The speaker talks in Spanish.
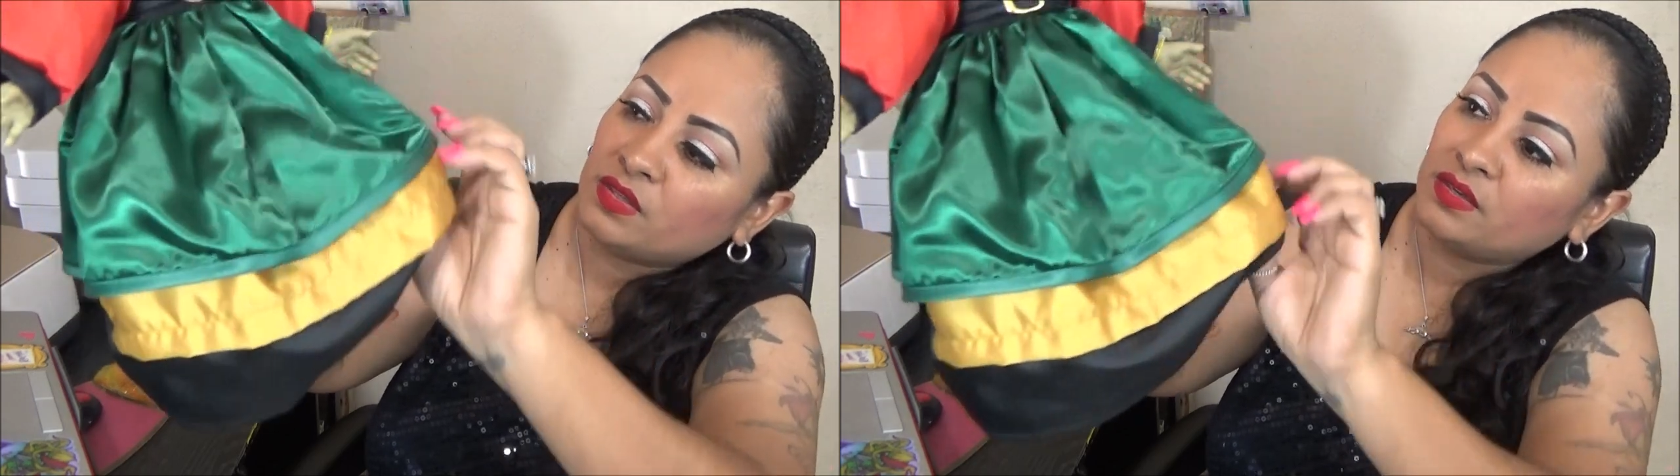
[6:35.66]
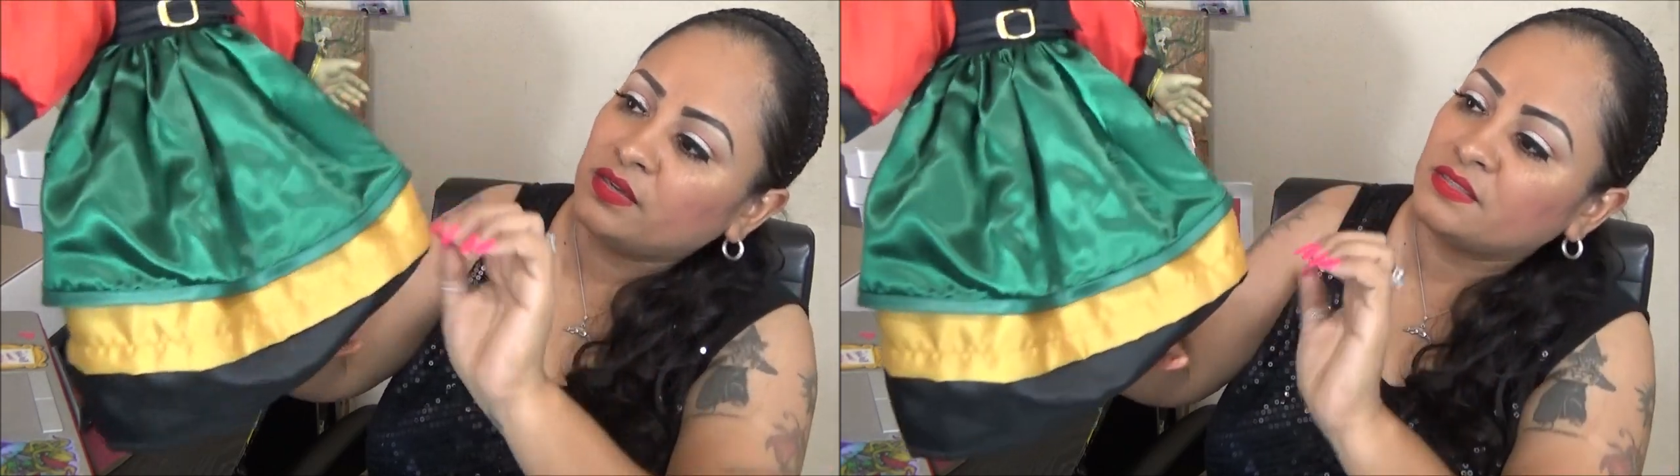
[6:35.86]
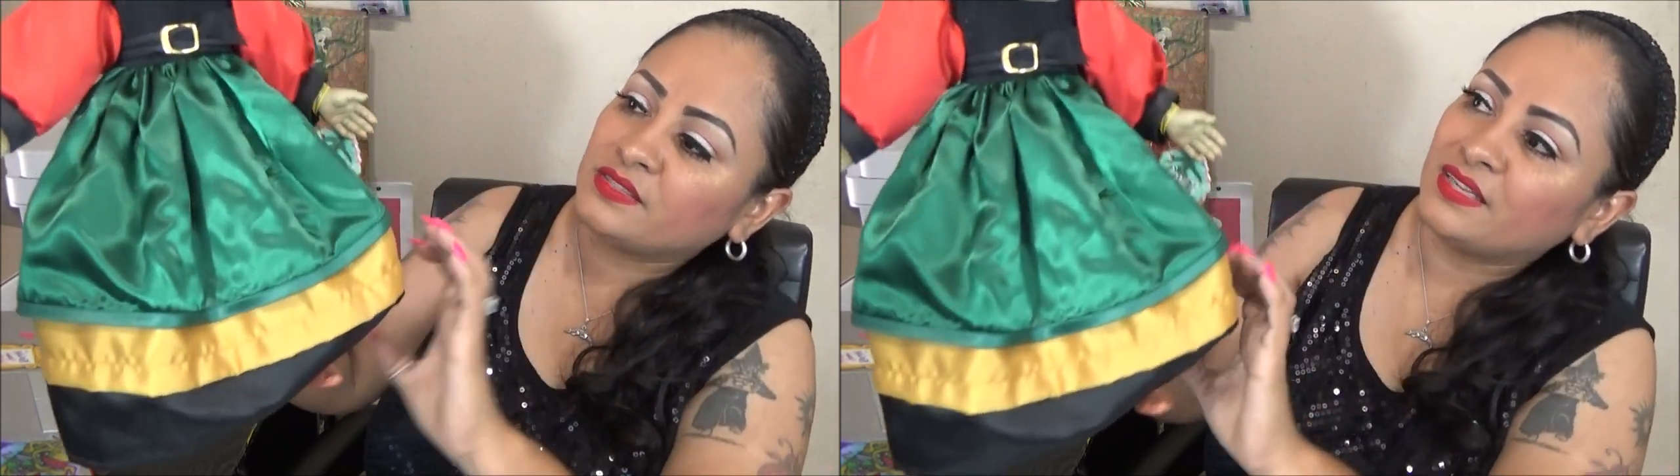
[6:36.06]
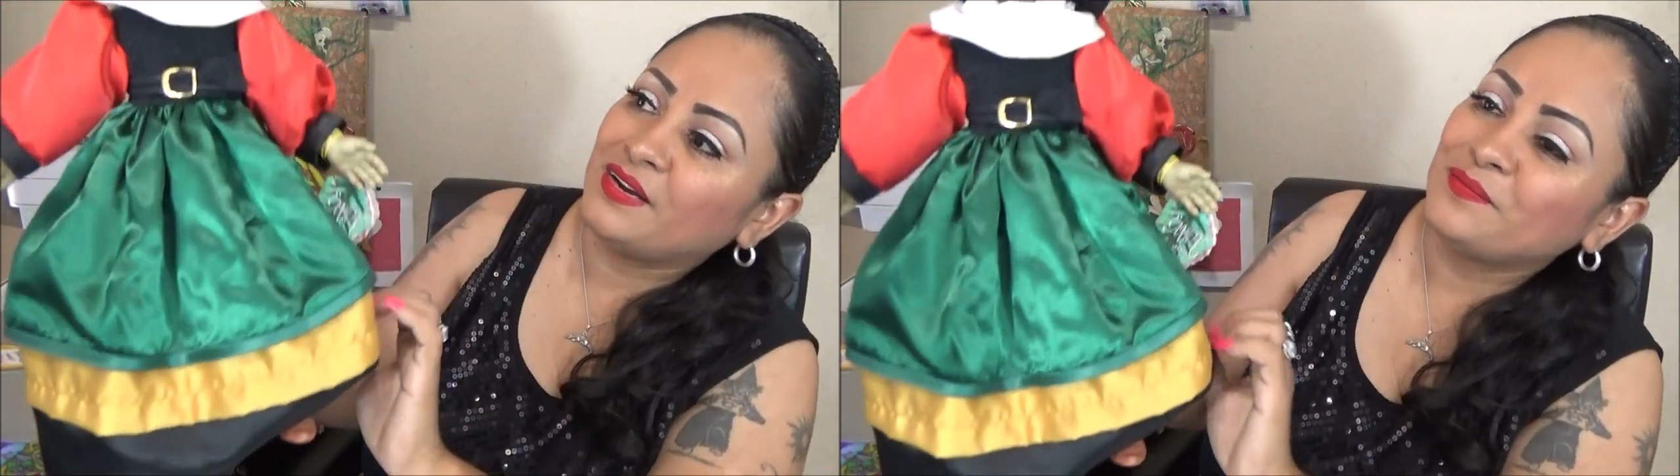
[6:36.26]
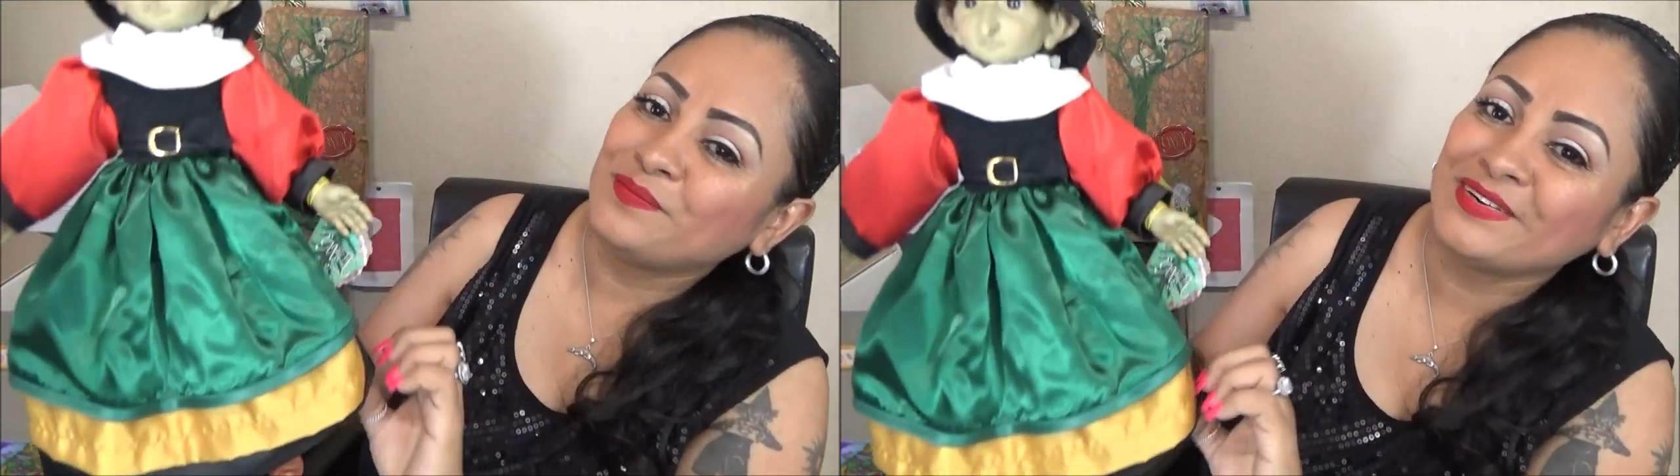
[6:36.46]

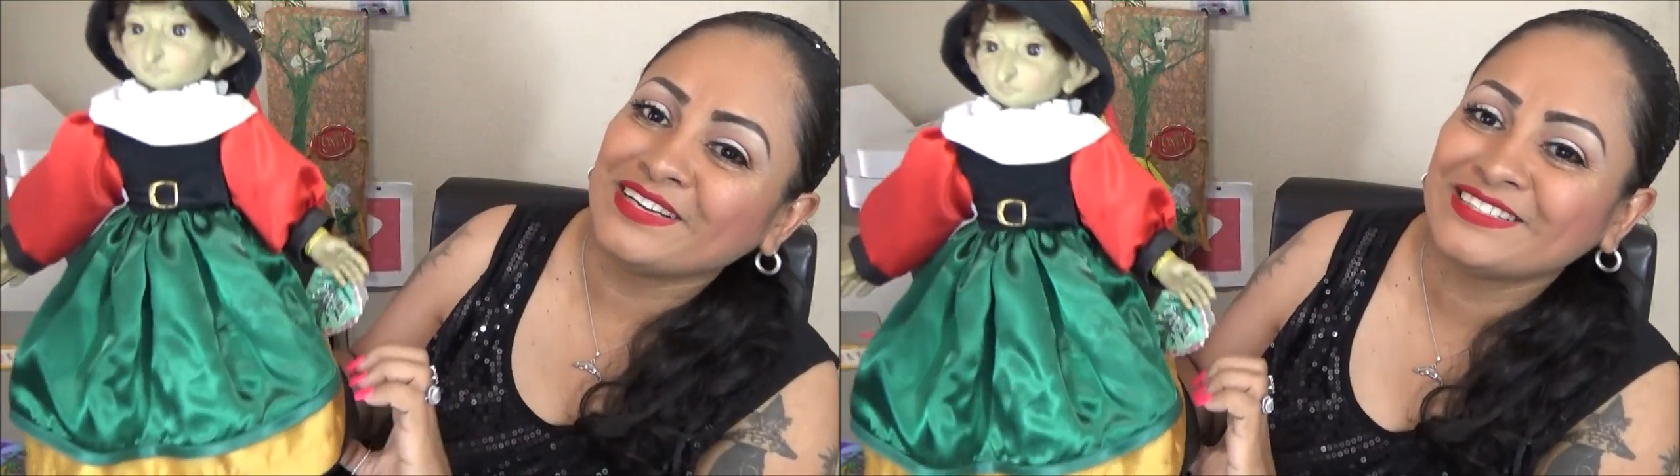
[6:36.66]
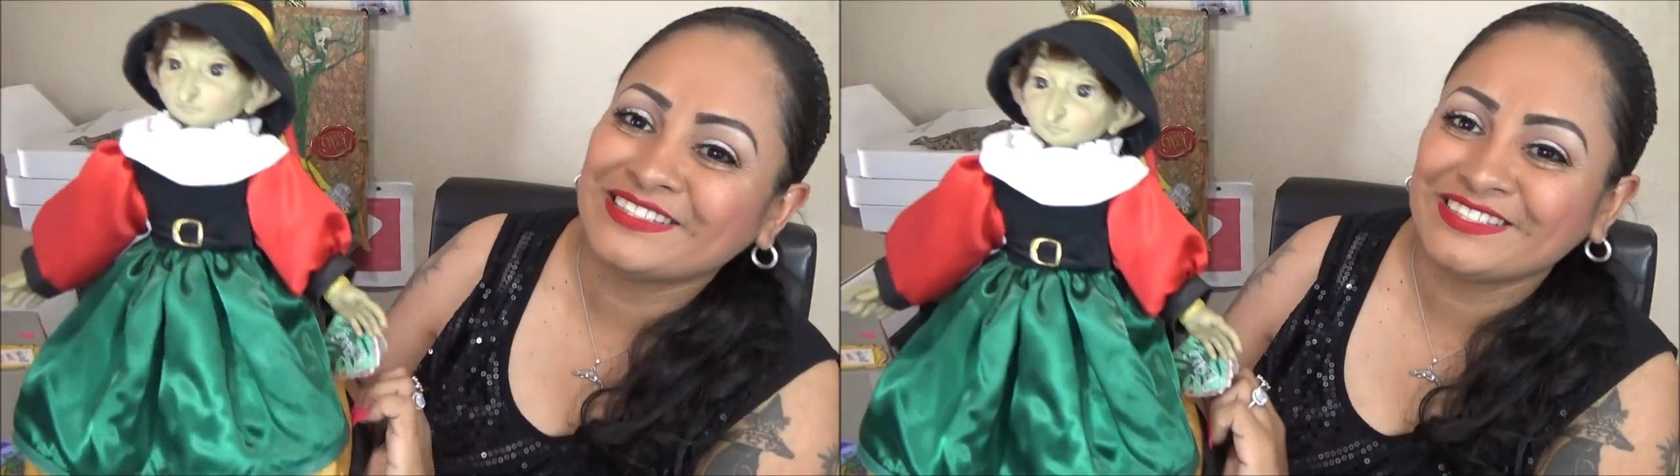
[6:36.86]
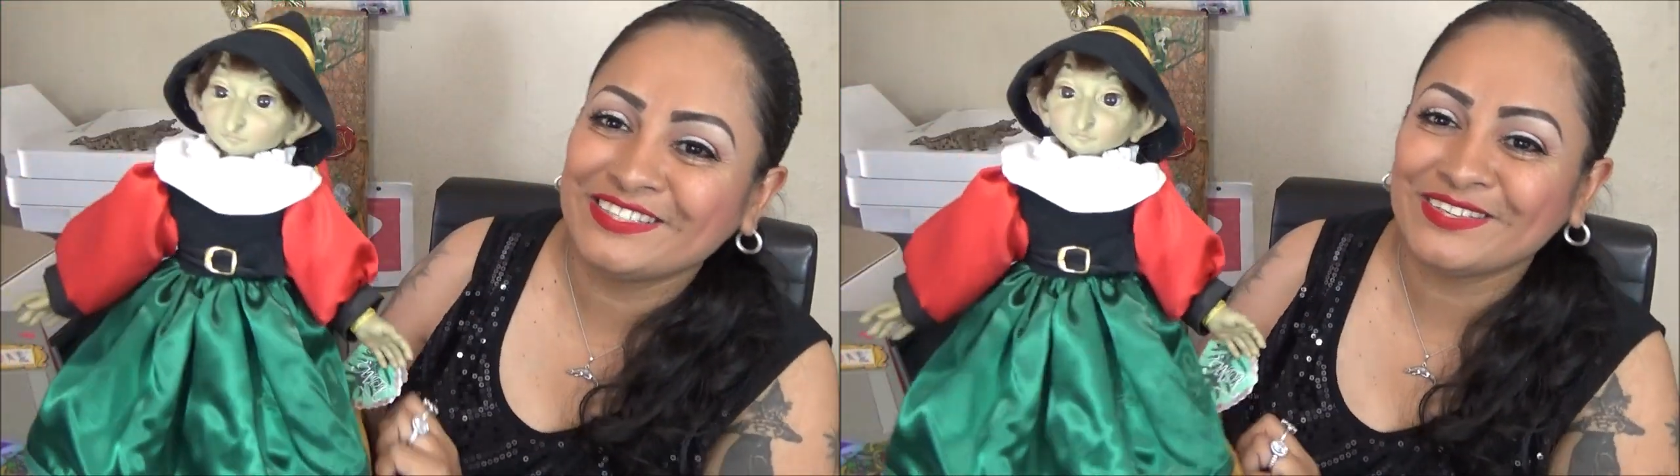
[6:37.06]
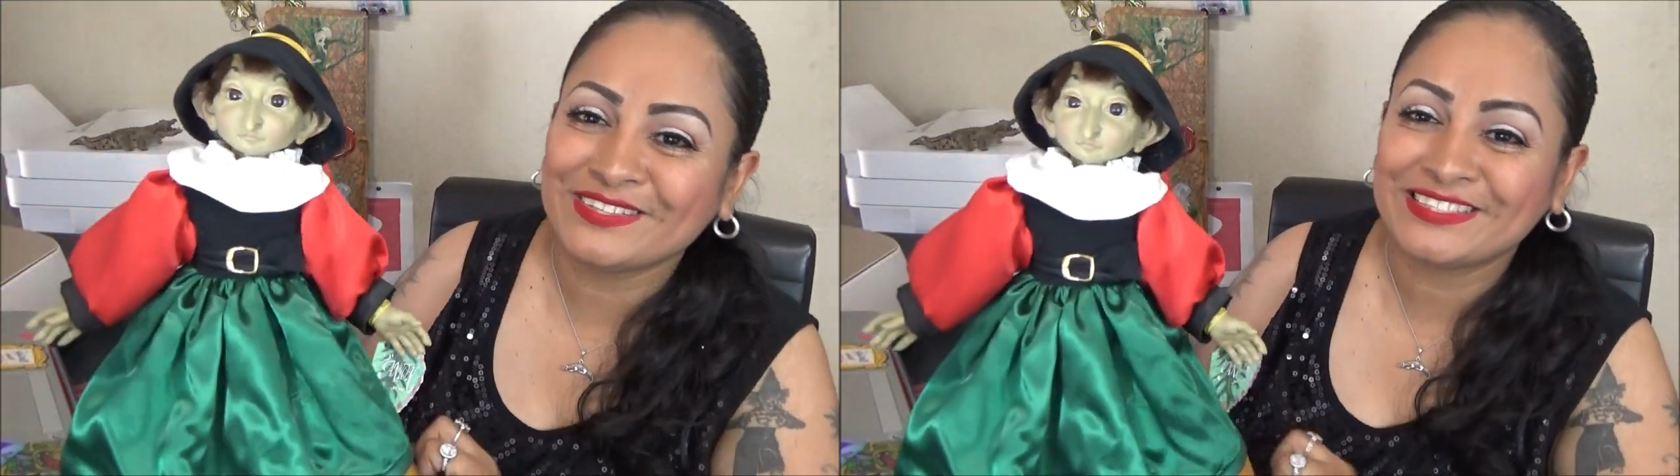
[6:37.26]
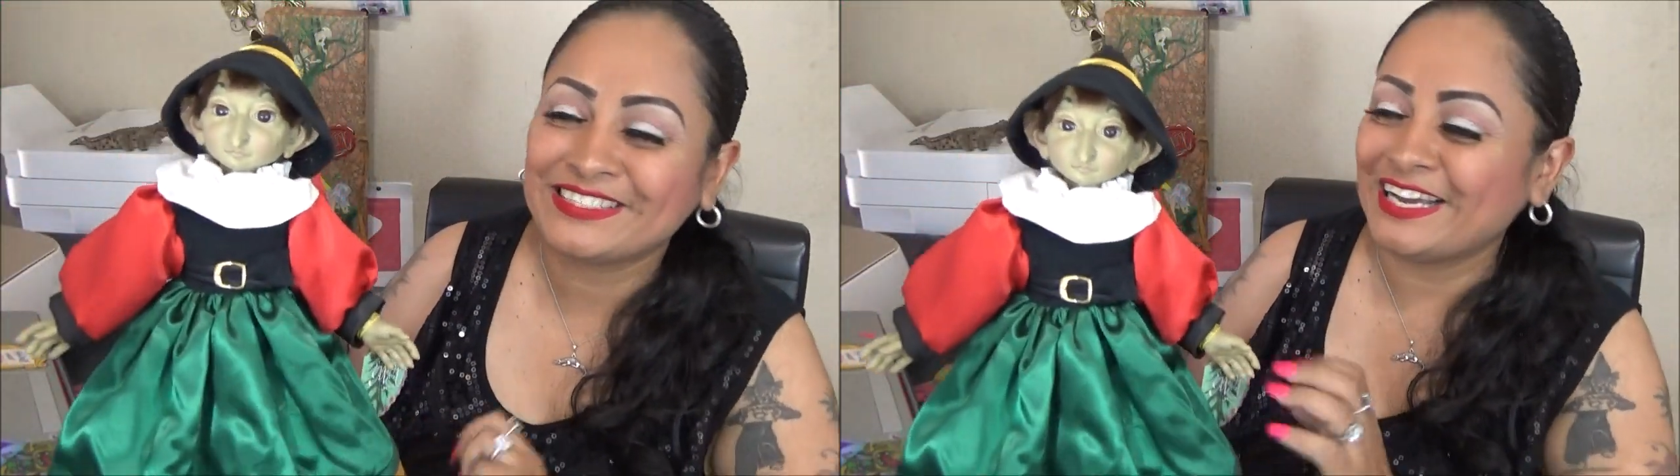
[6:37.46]
Está
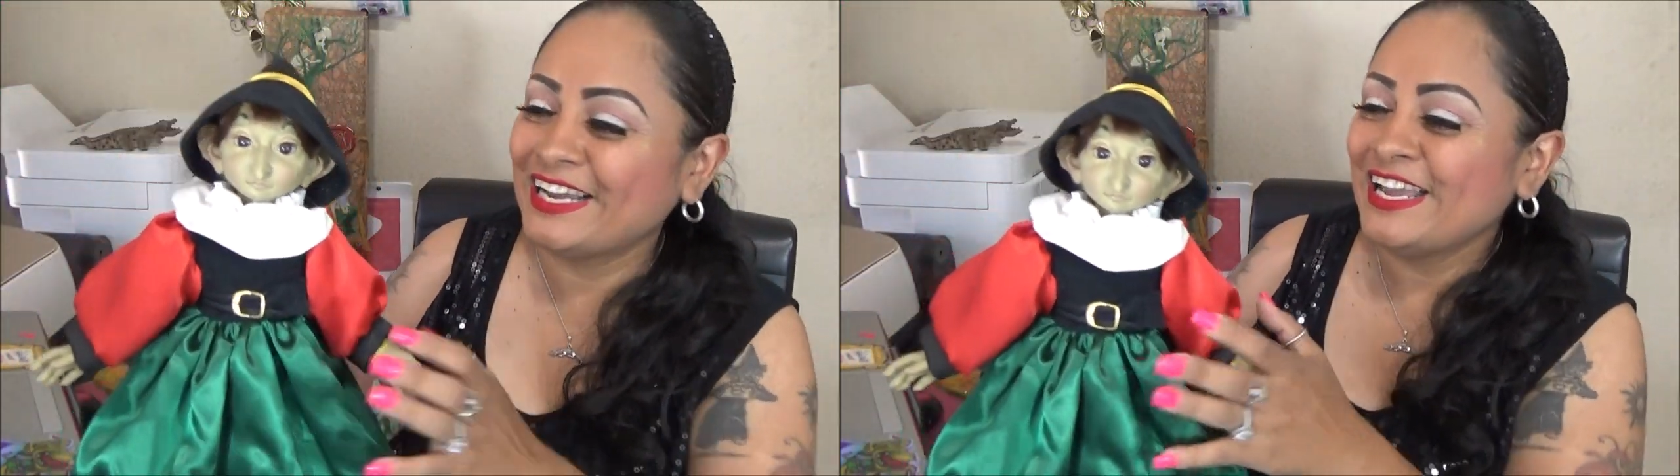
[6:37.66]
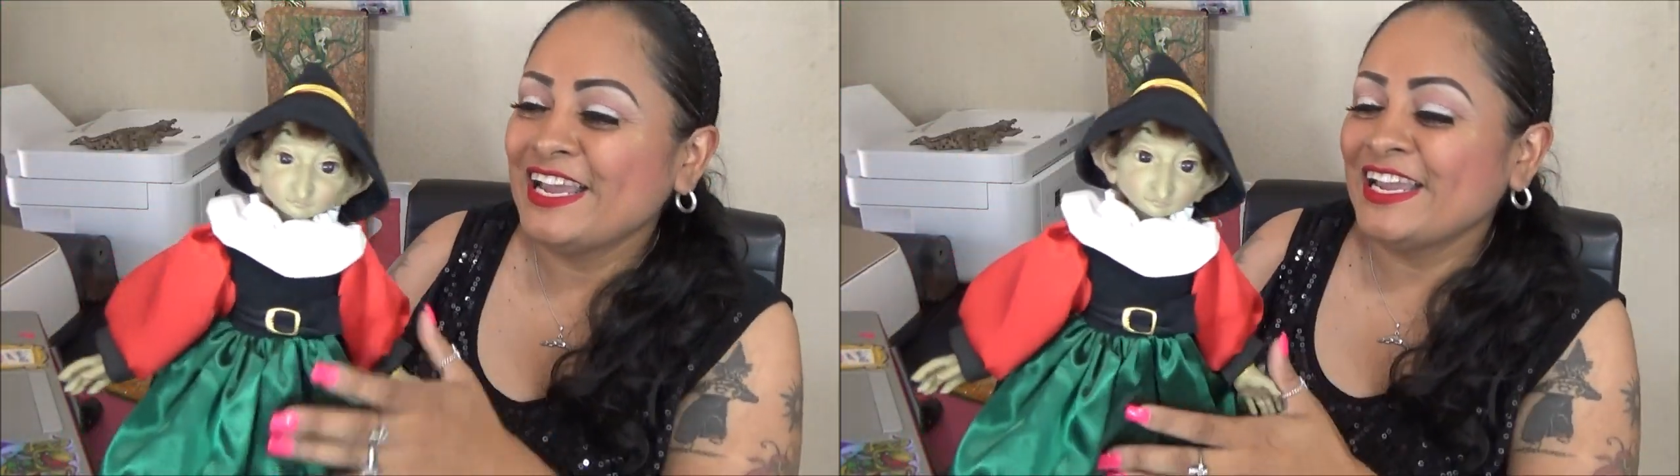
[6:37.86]
preciosa.